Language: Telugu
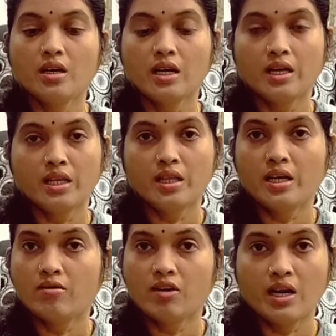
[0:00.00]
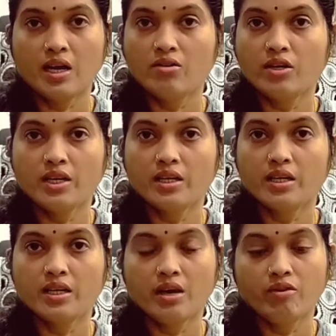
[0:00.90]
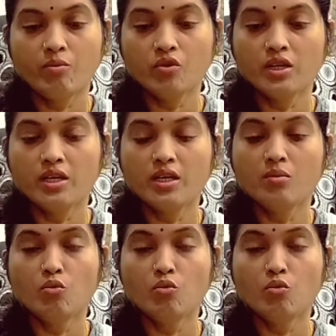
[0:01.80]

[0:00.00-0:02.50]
కళ్ళ కింద వలయాలు ఉంటాయి కదండి అవి పోతాయి